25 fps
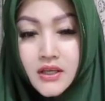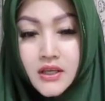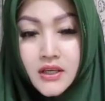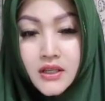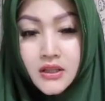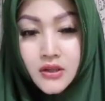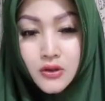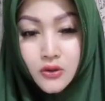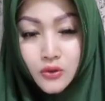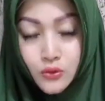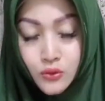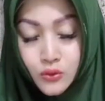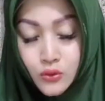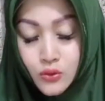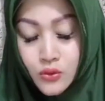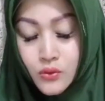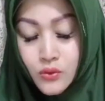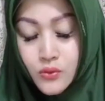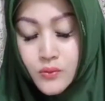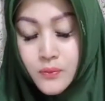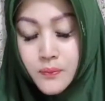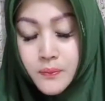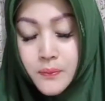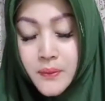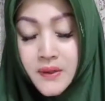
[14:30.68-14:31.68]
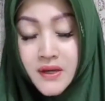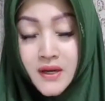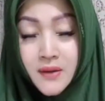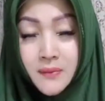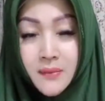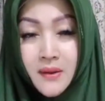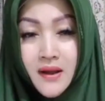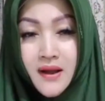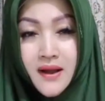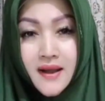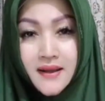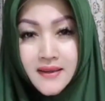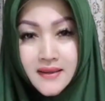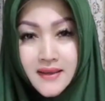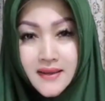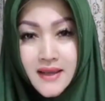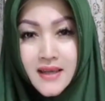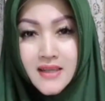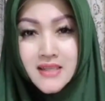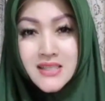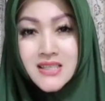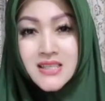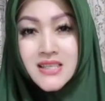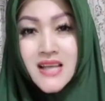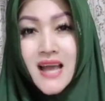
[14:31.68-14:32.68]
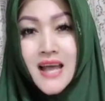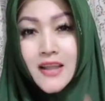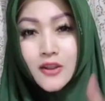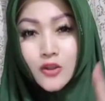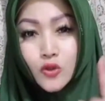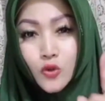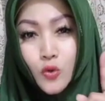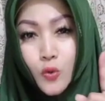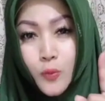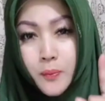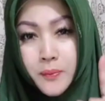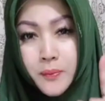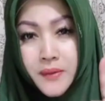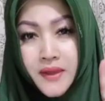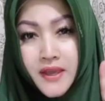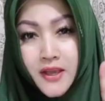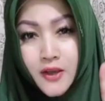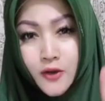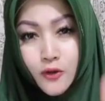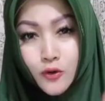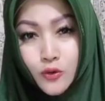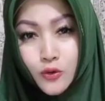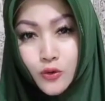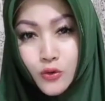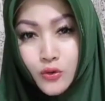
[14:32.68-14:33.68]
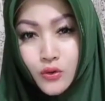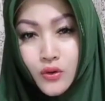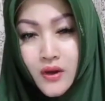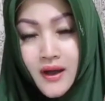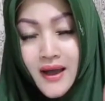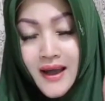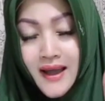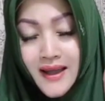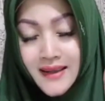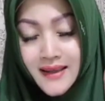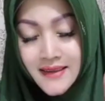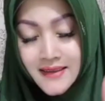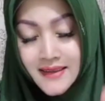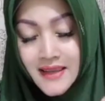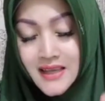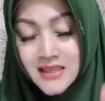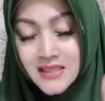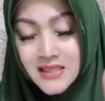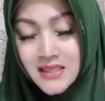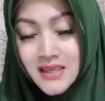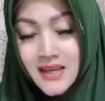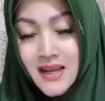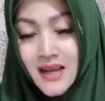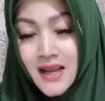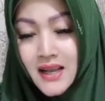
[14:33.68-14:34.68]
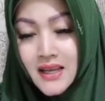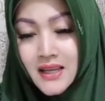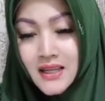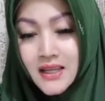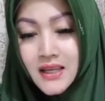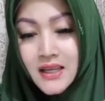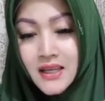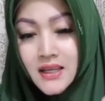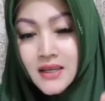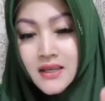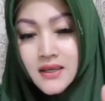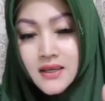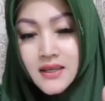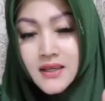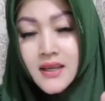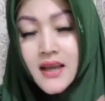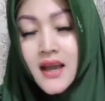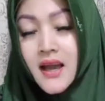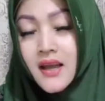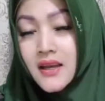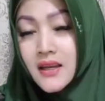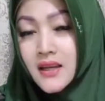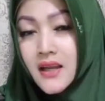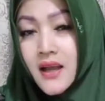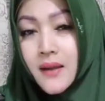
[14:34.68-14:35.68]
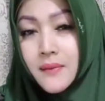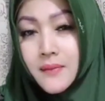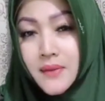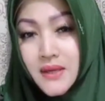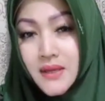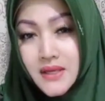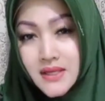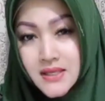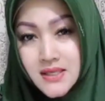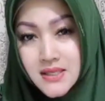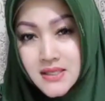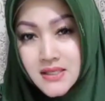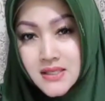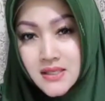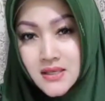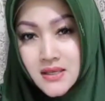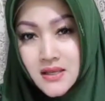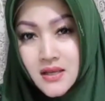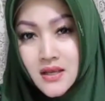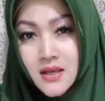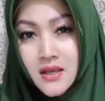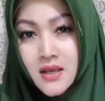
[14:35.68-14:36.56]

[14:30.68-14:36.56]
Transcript: itu penerbangannya satu minggu hanya sekali di hari Kamis